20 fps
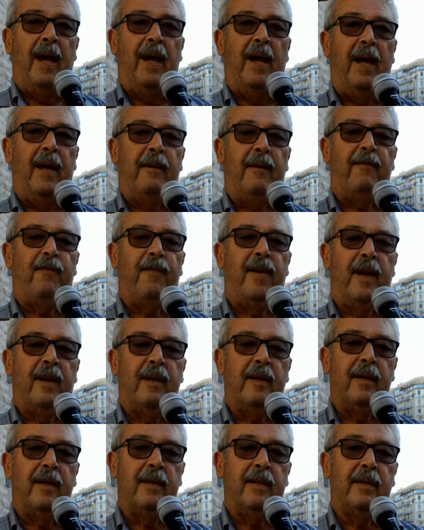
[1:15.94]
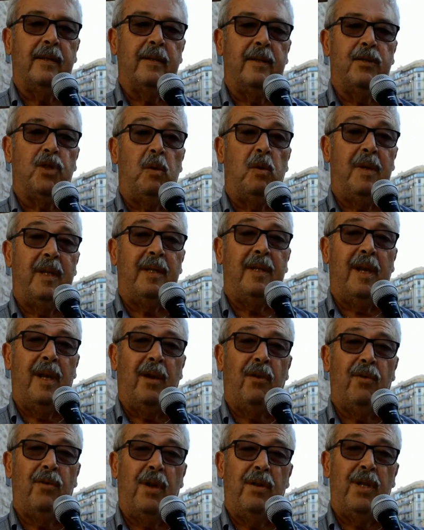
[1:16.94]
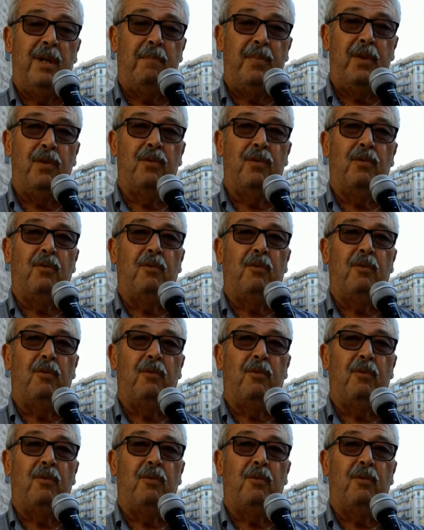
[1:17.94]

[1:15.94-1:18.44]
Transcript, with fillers: a far eh, cimentare ancora di più